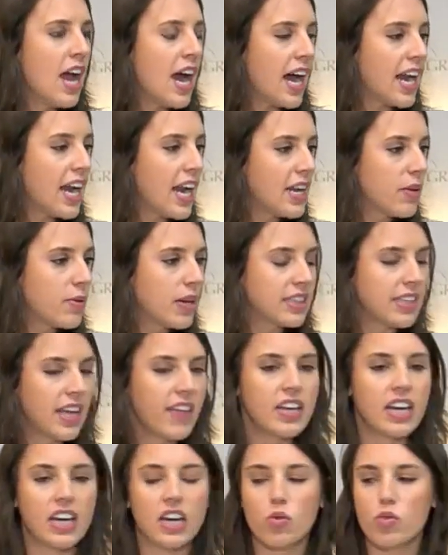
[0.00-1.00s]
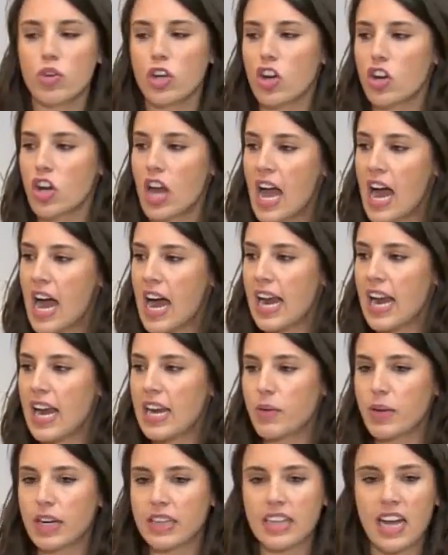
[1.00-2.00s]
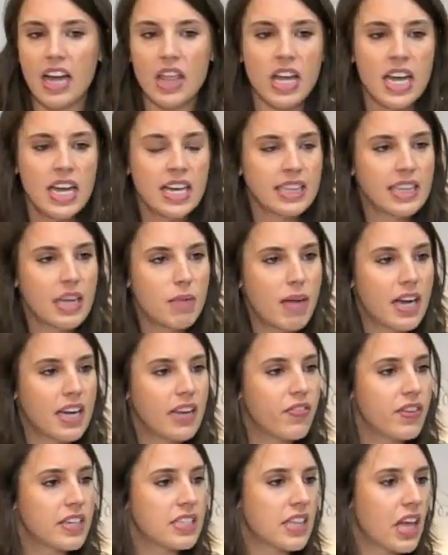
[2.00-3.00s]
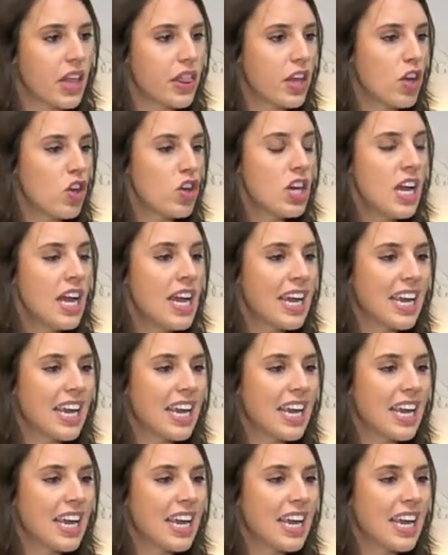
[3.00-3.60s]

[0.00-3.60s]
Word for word: a la libertad de reunión, a la libertad de manifestación,